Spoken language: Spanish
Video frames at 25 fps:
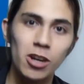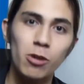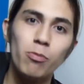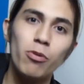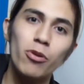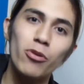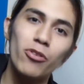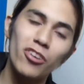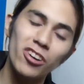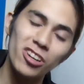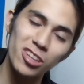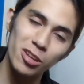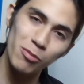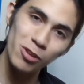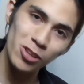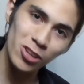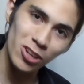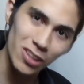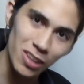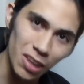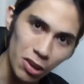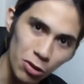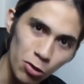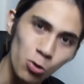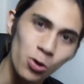mis videos por favor te
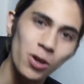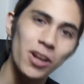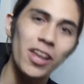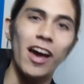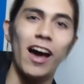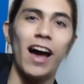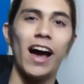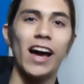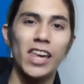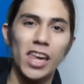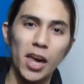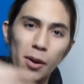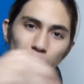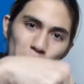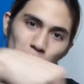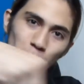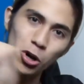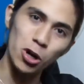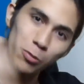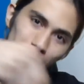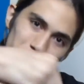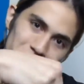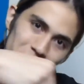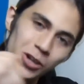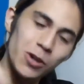invito a que te suscribas aquí
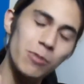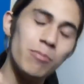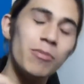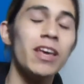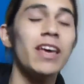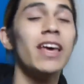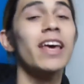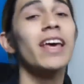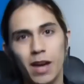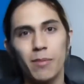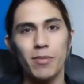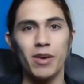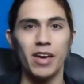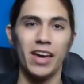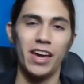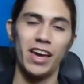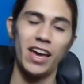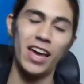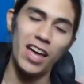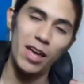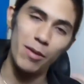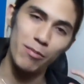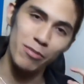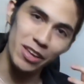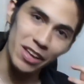abajo del video
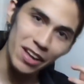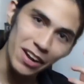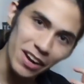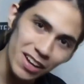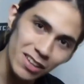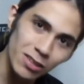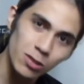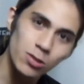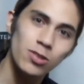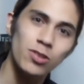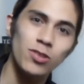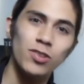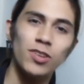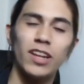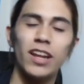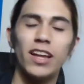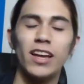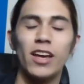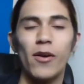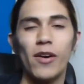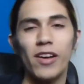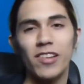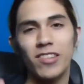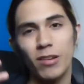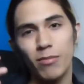Sígueme en mis redes
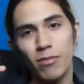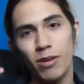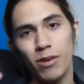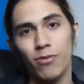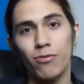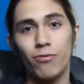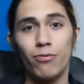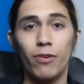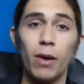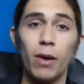sociales que van a ser